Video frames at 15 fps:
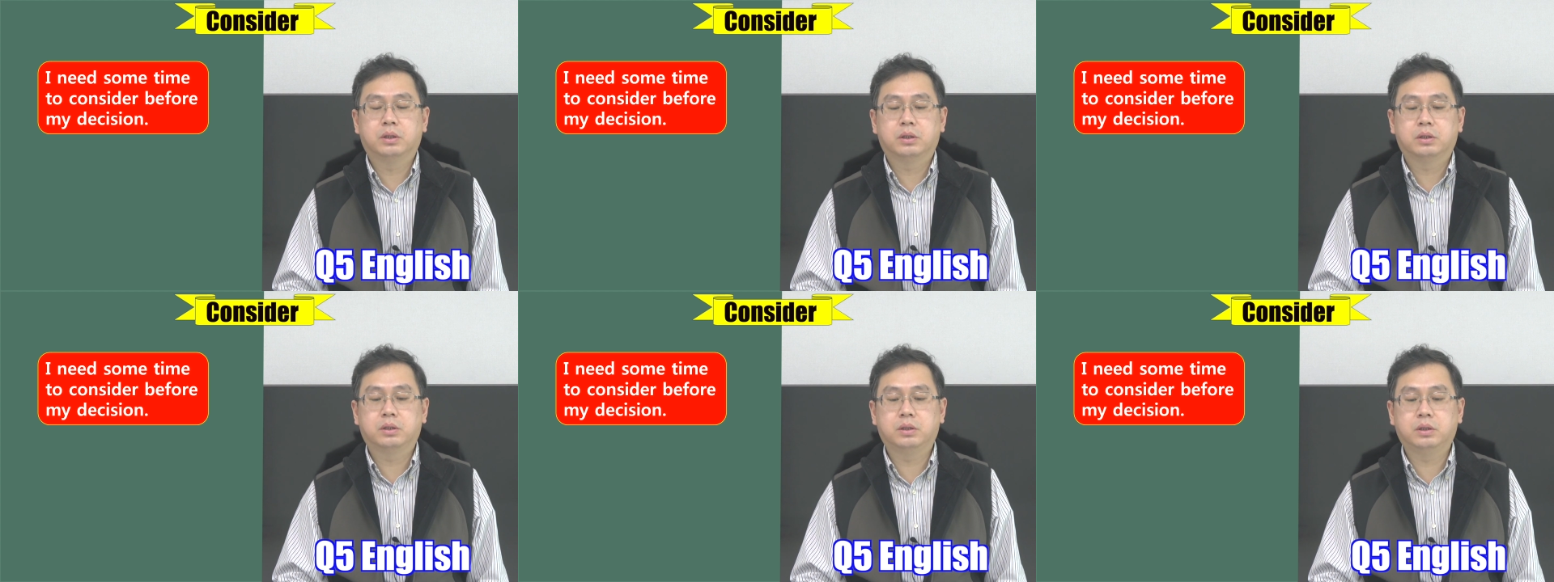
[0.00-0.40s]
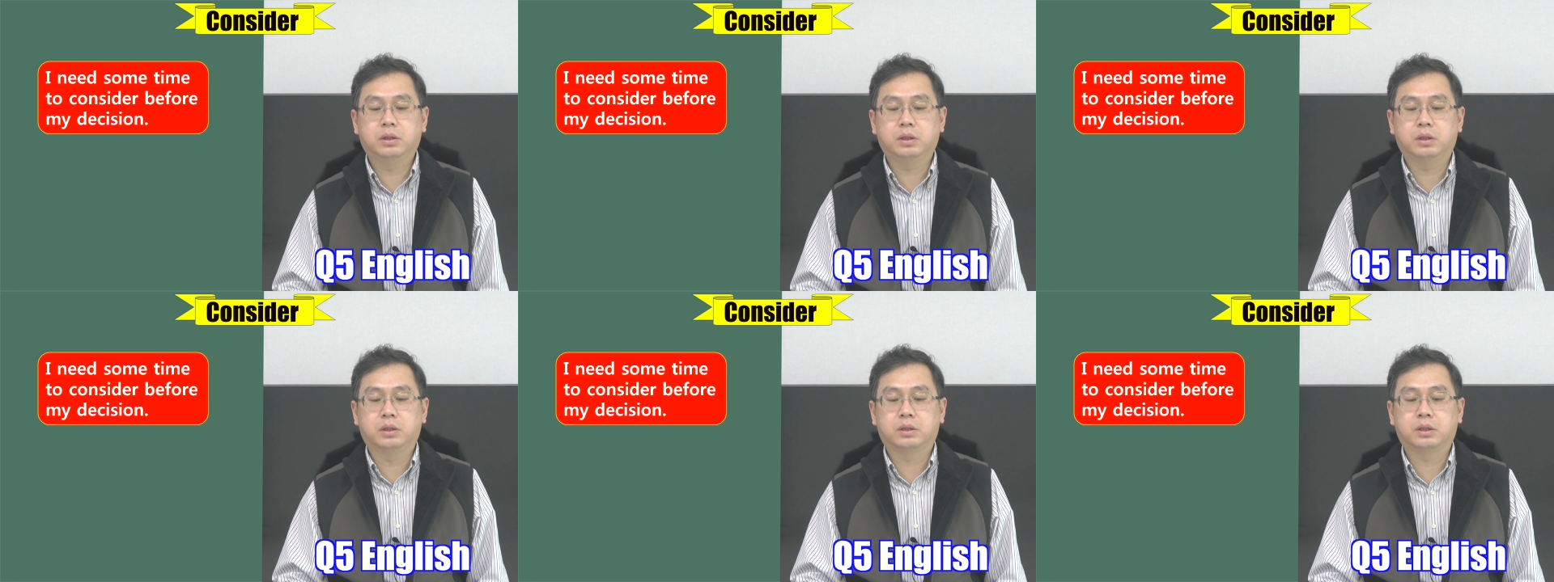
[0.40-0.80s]

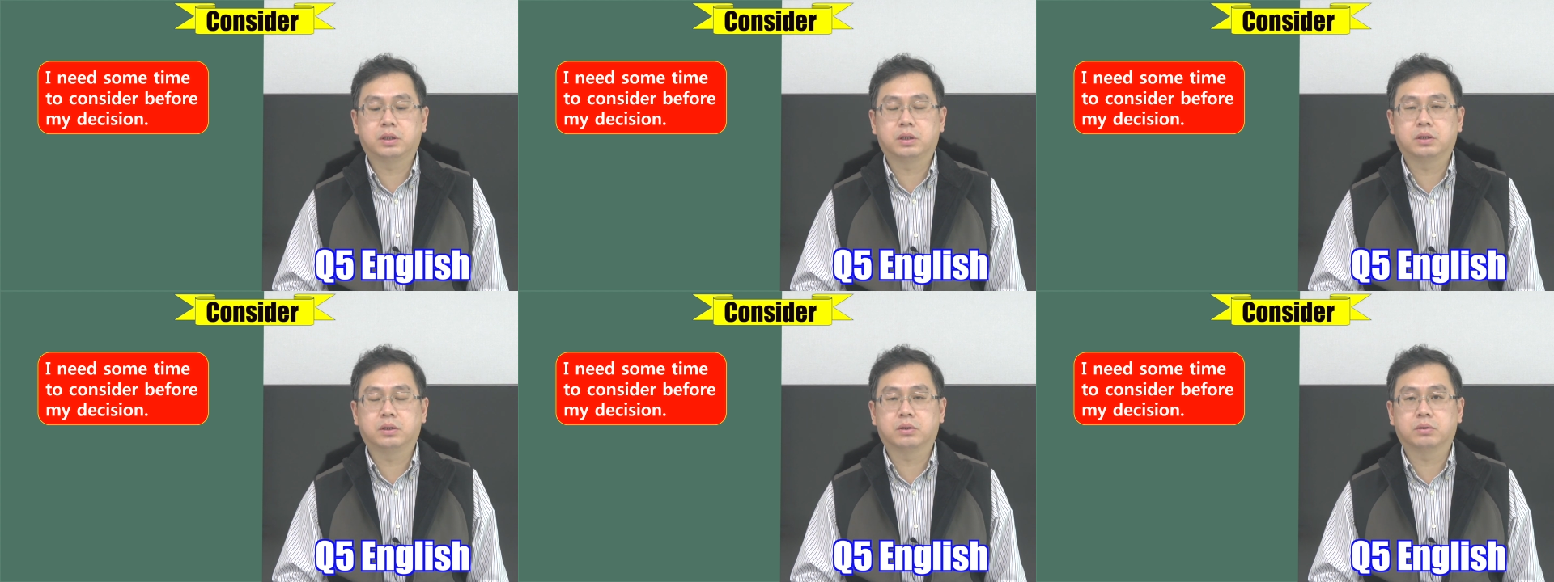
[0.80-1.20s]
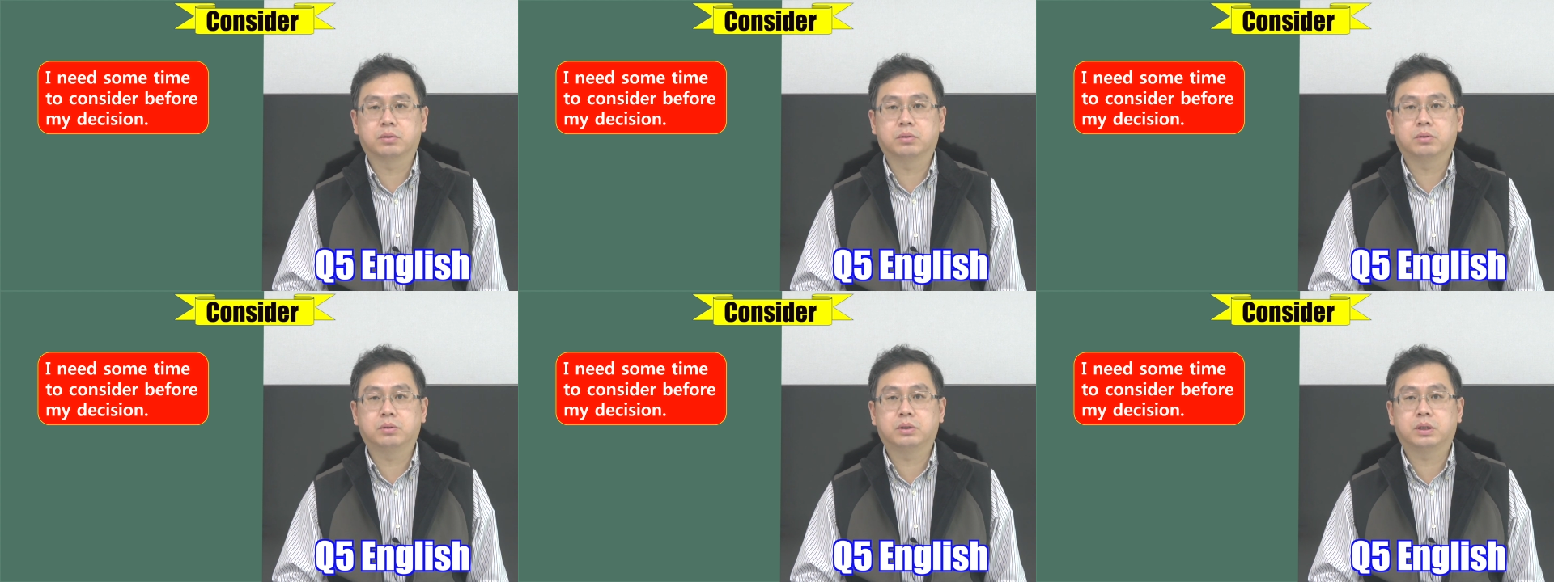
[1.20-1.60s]
흔히
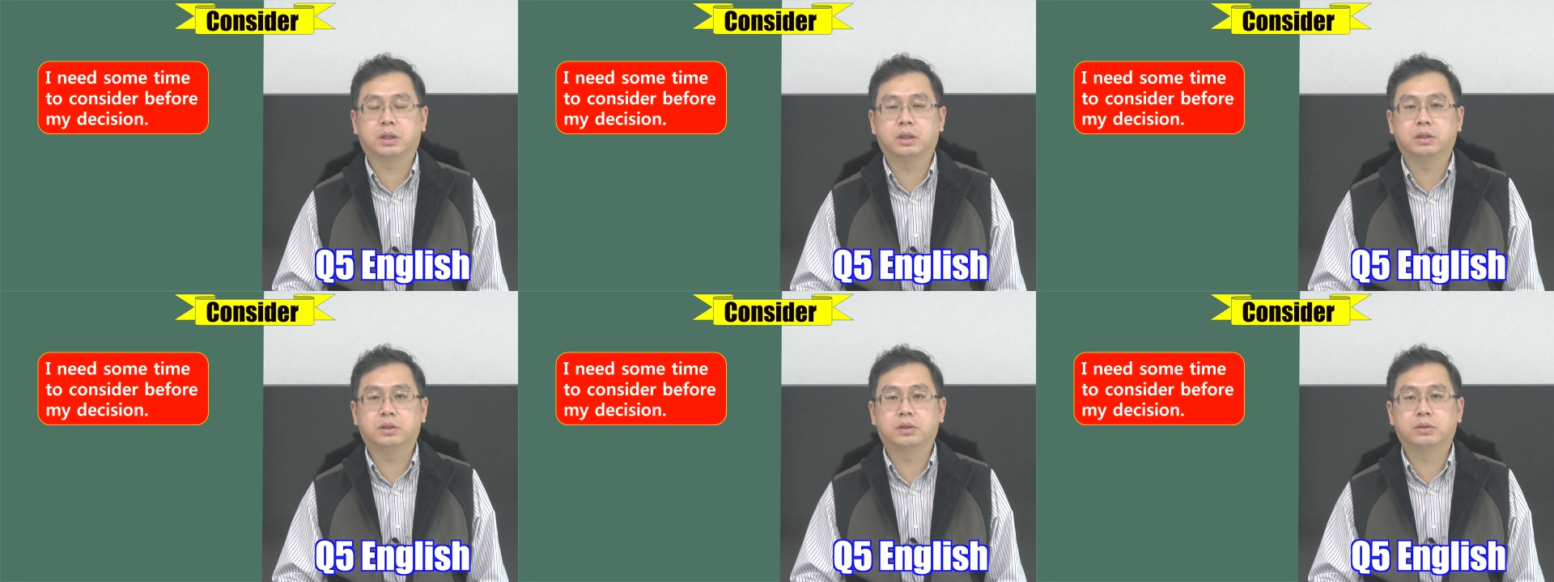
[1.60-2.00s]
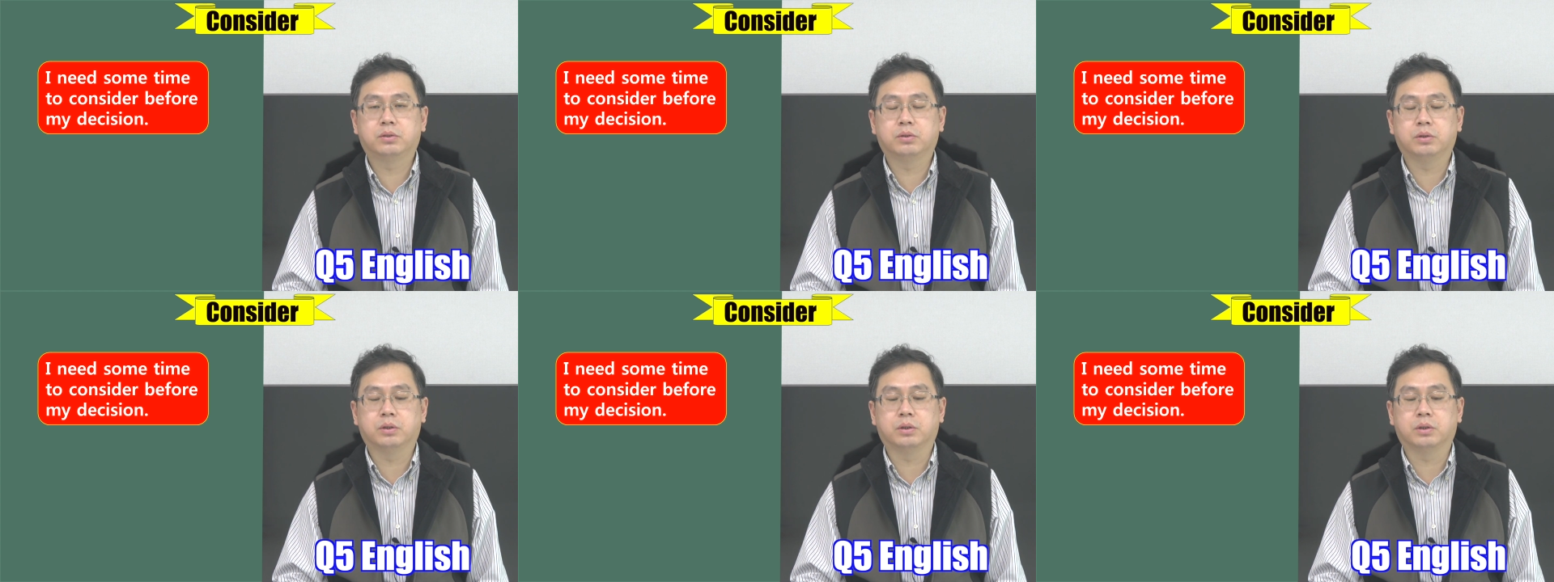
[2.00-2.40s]
일상적으로 잘 쓸
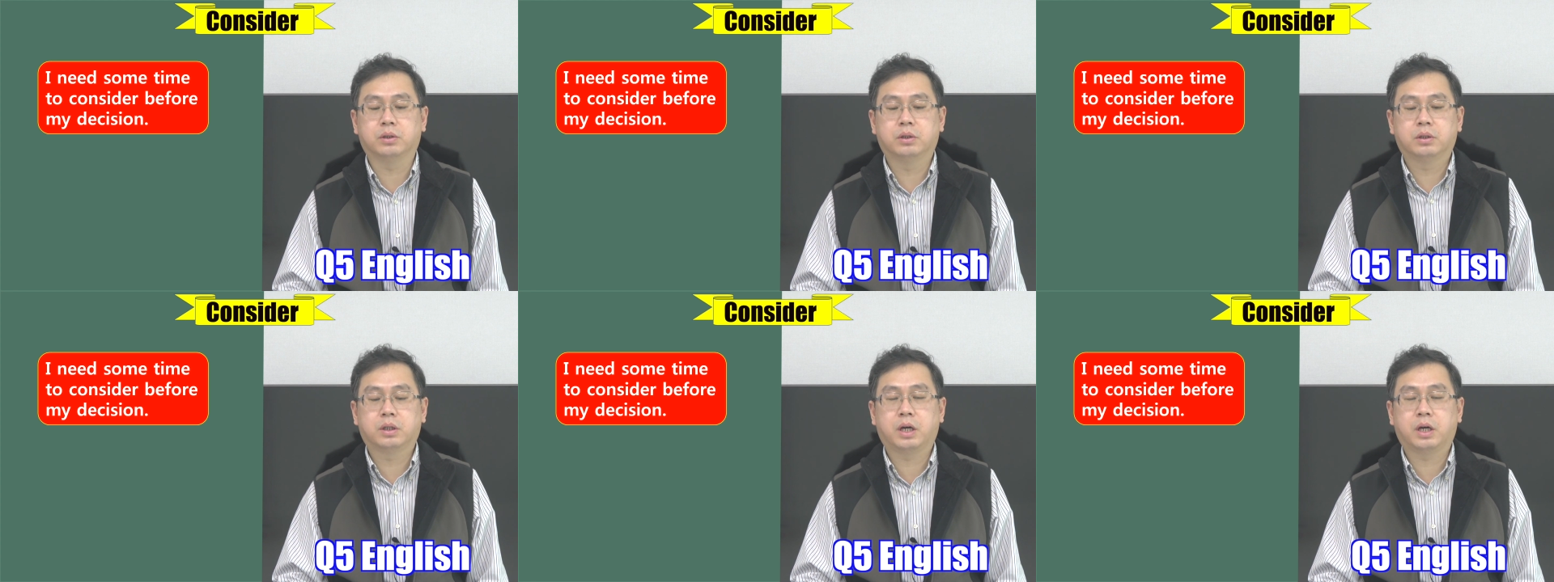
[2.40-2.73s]
수 있는